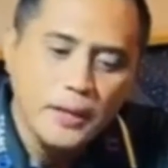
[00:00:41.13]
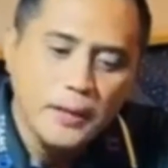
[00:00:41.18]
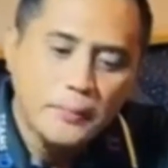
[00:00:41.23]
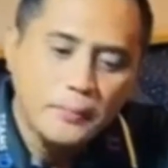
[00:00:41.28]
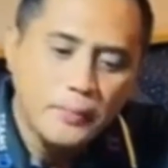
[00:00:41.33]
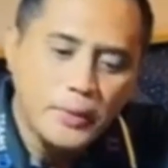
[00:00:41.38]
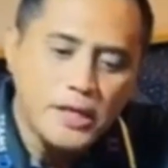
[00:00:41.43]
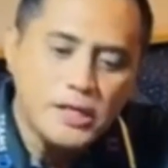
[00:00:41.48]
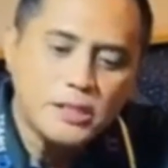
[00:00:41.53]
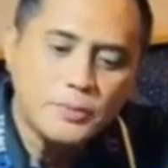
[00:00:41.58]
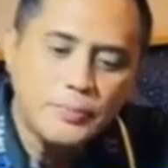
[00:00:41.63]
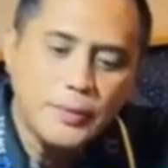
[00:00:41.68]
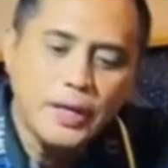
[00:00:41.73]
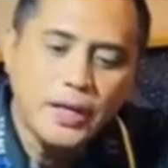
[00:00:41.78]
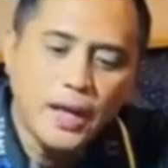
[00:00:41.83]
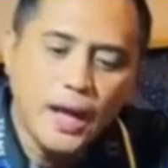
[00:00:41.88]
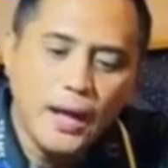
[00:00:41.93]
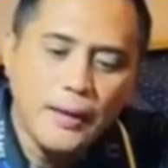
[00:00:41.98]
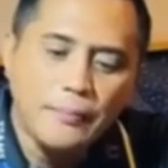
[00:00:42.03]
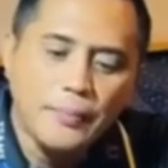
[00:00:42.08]
Please
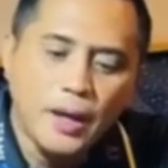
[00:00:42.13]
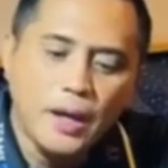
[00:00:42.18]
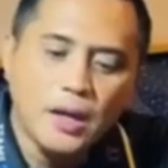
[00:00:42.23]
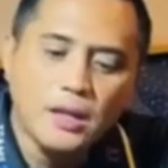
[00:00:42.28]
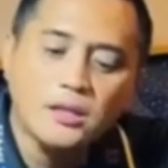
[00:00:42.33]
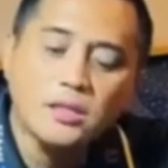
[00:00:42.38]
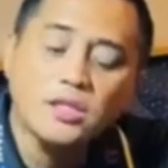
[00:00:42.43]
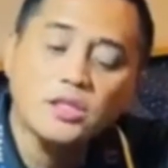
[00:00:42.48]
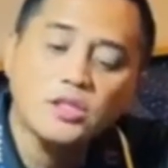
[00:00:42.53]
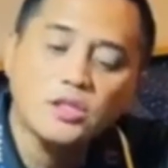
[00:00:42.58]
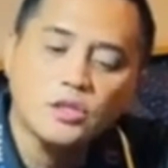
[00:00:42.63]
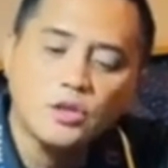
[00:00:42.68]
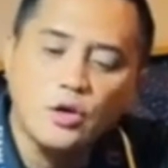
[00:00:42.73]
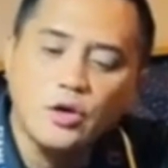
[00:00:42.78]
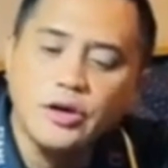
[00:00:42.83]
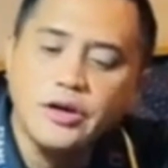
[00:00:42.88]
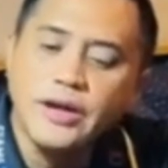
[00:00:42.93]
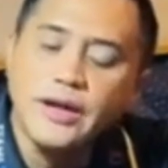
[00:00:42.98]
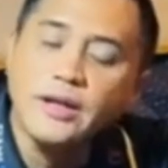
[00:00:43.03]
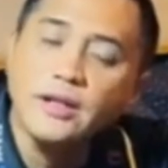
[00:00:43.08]
pick up at the
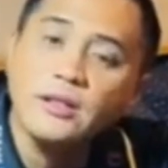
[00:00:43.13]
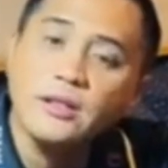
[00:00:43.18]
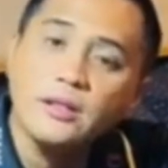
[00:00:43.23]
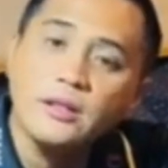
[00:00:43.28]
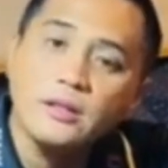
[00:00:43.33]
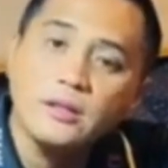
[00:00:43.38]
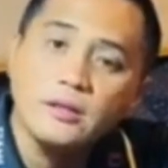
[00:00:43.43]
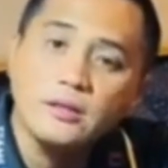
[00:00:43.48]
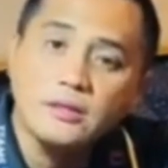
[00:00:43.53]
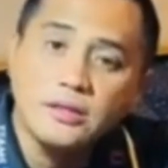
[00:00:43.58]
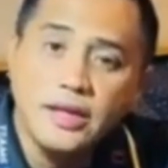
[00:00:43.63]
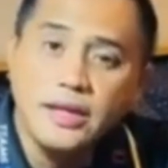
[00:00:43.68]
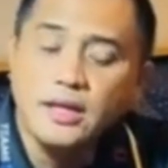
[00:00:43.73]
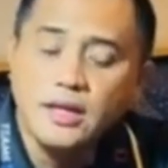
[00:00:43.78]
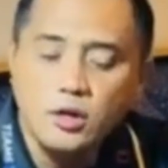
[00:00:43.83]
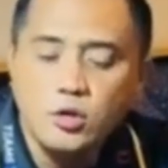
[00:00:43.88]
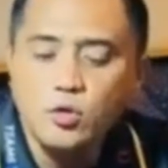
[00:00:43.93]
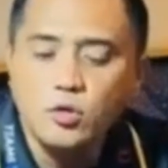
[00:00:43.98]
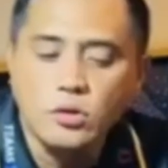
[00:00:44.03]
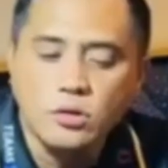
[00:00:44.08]
store and
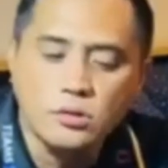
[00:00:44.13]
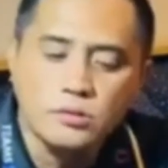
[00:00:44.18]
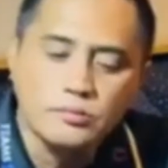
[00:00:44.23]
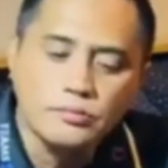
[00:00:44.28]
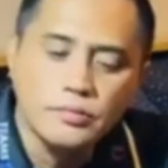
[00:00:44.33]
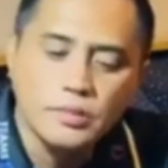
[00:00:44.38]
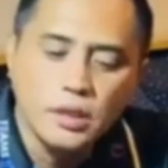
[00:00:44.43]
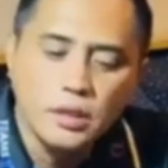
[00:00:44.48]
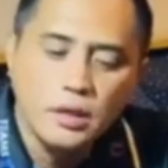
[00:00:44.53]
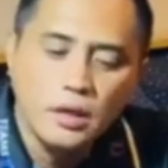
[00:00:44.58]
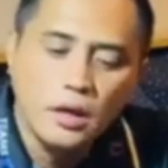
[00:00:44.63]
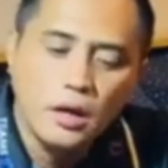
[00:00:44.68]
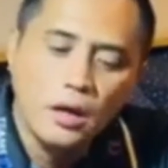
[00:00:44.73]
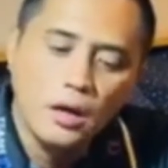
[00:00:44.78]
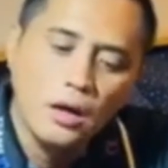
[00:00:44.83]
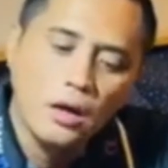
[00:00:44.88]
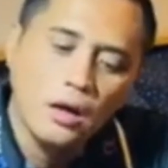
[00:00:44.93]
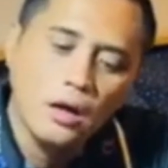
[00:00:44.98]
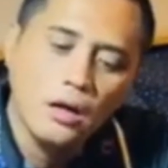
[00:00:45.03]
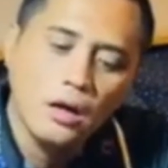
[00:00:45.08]
take a look.
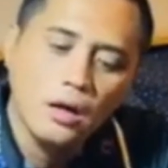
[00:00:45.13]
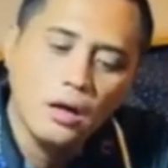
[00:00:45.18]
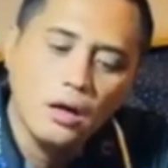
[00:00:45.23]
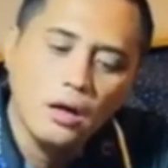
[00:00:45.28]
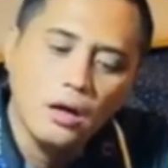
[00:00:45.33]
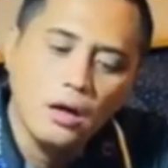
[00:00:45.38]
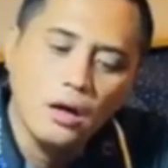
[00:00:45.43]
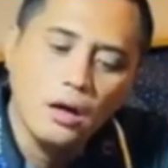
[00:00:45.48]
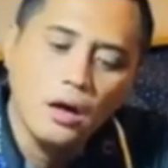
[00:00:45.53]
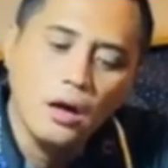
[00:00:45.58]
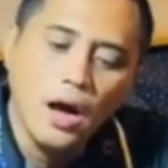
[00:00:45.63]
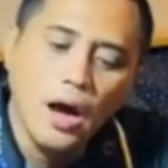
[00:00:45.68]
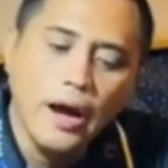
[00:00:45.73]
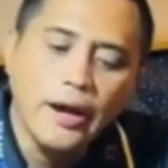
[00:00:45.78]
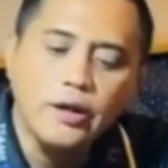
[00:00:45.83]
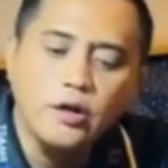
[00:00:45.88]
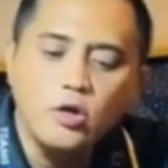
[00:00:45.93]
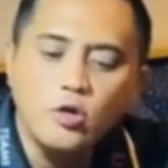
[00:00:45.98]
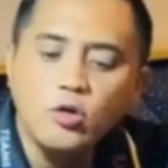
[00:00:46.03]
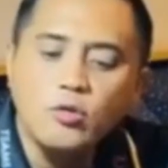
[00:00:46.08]
Uh,
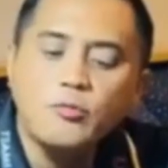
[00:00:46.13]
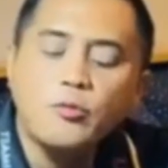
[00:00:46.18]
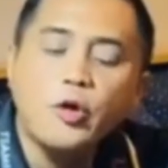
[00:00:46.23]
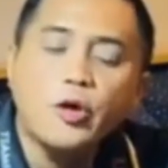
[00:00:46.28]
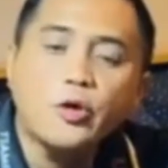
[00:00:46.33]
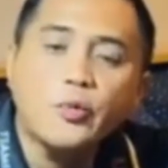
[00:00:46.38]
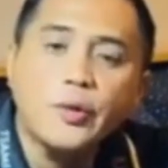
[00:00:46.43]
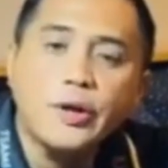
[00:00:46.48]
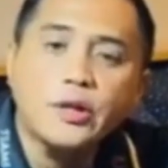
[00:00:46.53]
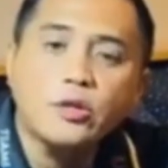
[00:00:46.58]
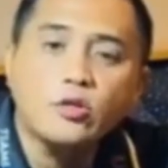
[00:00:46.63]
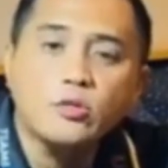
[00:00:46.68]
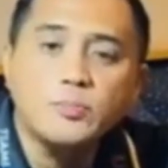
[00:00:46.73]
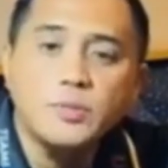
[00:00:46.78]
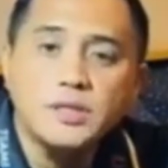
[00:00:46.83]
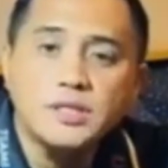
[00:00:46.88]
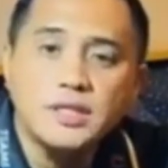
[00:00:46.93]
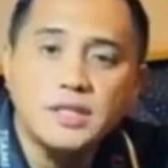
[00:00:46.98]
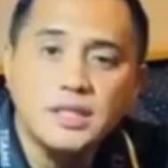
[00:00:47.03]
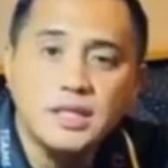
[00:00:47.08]
I look forward to
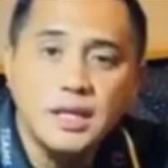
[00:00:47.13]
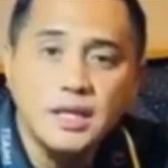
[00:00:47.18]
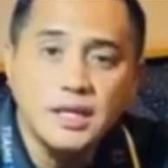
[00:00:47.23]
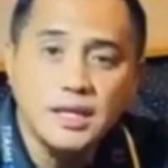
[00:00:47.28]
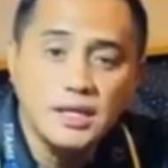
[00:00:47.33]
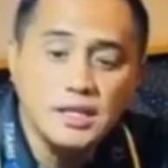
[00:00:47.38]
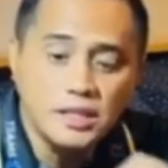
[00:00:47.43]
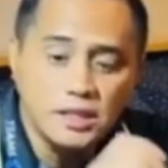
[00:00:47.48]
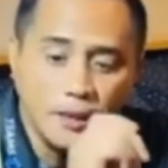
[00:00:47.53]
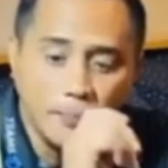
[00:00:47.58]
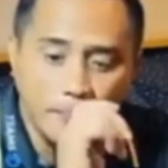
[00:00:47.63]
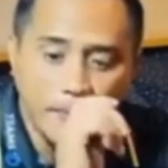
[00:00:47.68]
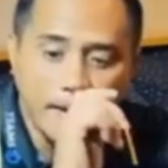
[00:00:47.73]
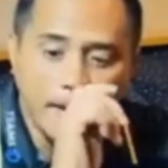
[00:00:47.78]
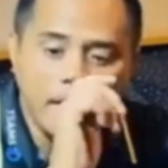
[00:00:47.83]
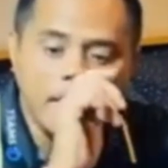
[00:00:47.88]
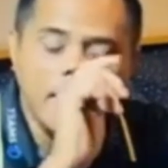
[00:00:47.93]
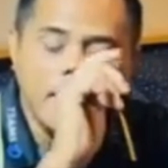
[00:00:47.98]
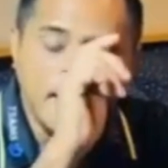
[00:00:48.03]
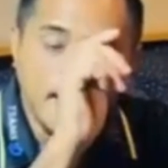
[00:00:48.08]
visiting in
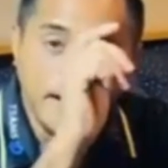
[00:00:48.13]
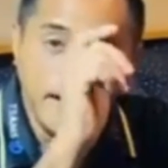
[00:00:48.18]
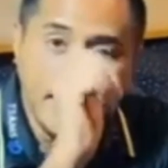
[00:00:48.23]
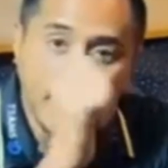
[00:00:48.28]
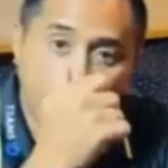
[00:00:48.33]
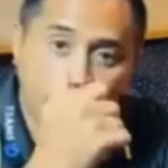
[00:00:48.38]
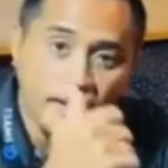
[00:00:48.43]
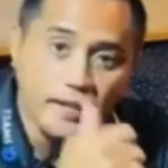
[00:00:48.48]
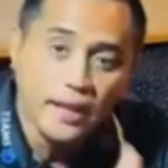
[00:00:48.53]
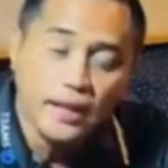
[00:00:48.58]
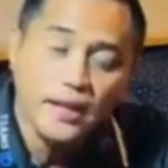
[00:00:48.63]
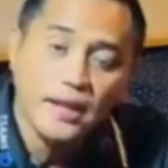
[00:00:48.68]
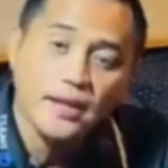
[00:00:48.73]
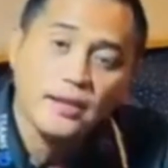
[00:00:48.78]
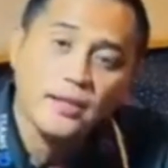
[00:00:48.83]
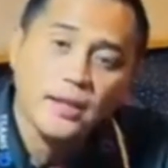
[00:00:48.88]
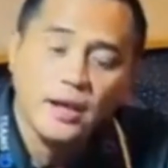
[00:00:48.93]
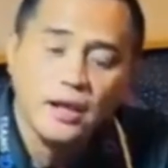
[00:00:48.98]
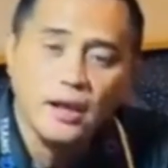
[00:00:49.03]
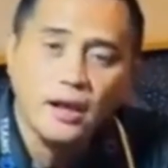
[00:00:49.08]
Japan again
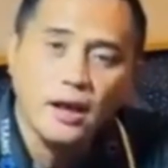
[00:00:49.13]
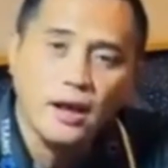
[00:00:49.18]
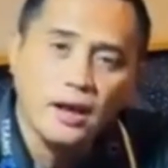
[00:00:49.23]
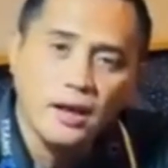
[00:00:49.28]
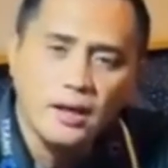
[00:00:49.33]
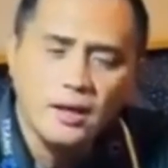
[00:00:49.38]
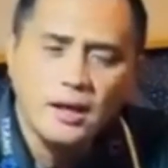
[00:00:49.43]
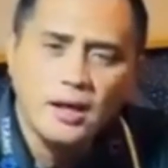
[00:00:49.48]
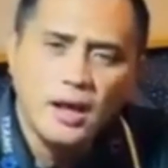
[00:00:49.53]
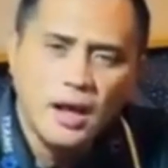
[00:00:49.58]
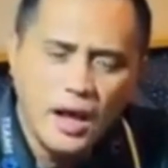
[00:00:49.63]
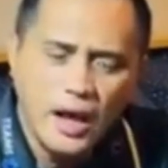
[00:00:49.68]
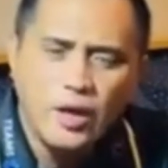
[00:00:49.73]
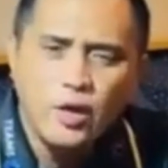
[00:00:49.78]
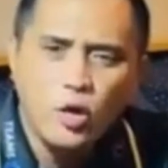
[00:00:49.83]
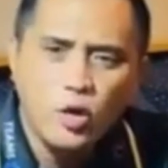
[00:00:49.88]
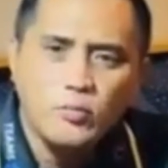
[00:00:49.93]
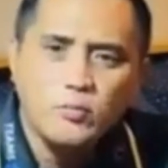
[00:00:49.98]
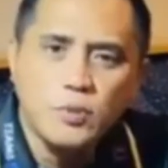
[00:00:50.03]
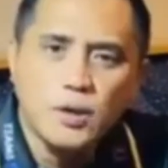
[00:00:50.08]
and uh,
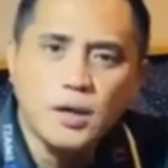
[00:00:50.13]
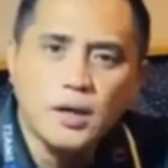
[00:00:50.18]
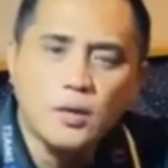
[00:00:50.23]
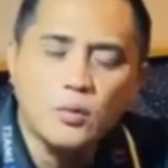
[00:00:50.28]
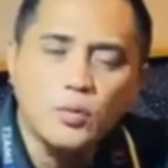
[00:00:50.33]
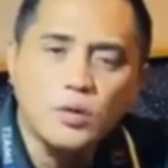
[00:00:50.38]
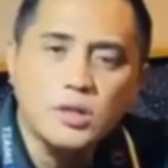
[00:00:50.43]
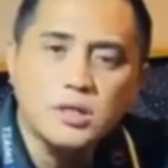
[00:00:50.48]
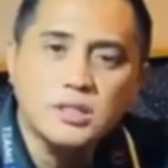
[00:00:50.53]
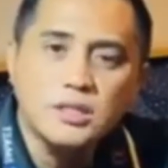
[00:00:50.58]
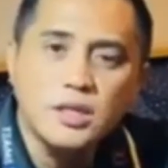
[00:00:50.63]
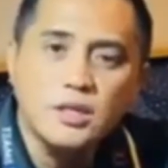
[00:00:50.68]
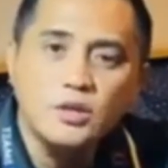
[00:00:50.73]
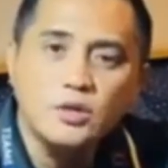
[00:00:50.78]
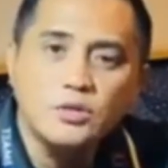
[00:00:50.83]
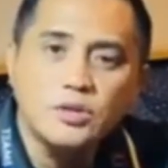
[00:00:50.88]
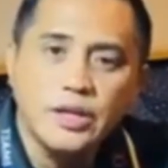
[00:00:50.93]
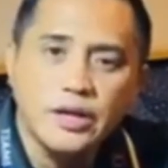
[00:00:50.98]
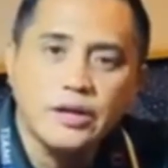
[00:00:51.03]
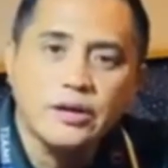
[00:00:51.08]
I hope uh, we'll
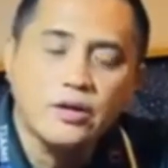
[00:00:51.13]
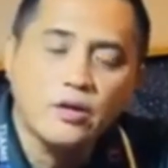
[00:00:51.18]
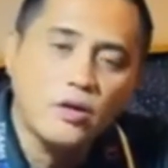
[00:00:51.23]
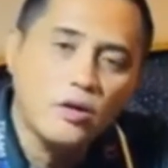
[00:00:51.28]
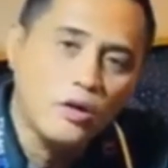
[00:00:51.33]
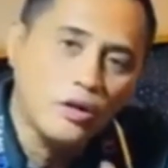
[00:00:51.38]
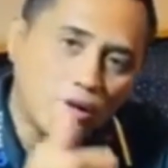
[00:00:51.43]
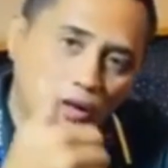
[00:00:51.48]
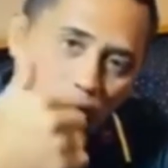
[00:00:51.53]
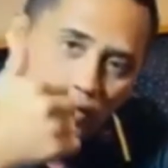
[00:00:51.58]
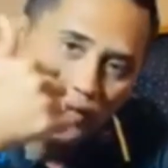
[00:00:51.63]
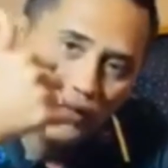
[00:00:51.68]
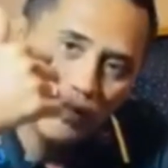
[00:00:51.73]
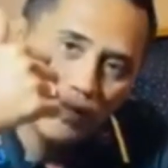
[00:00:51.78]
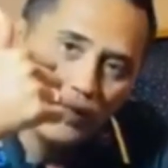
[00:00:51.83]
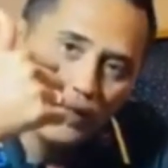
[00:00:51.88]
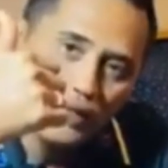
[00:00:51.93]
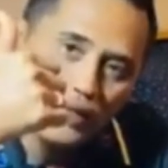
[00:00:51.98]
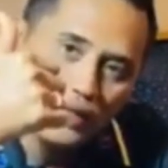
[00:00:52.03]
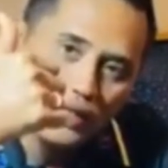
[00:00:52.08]
see you there all
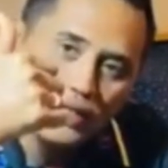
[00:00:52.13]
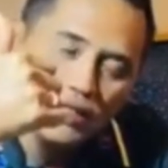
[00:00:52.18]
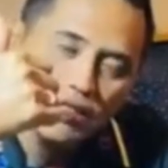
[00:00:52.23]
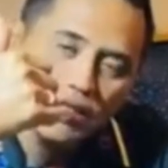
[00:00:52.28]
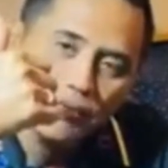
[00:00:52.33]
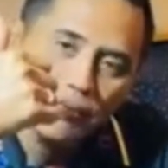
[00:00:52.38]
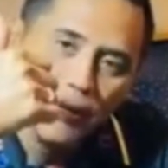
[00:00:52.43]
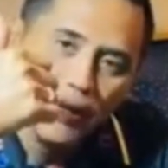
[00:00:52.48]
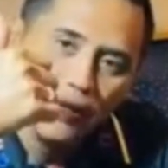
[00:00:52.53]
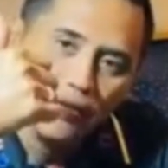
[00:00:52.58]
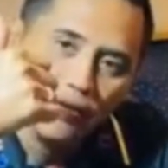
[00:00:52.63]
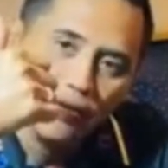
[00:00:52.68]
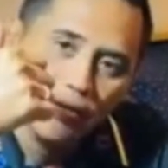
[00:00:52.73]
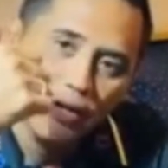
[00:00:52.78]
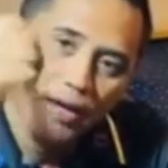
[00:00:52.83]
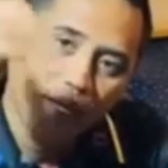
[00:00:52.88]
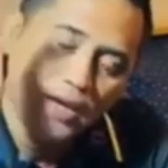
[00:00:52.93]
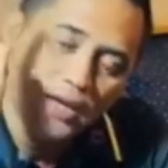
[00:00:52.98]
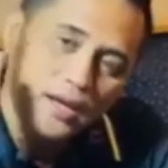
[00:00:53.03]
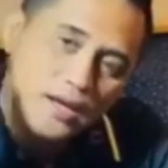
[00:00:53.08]
in Japan,
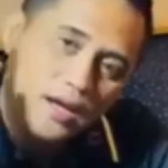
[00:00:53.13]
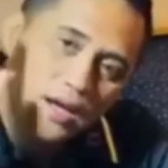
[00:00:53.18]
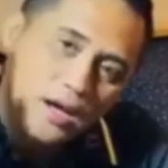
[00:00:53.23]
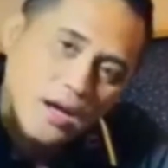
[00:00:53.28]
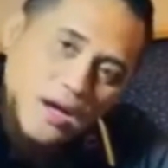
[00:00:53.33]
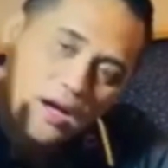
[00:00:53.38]
okay?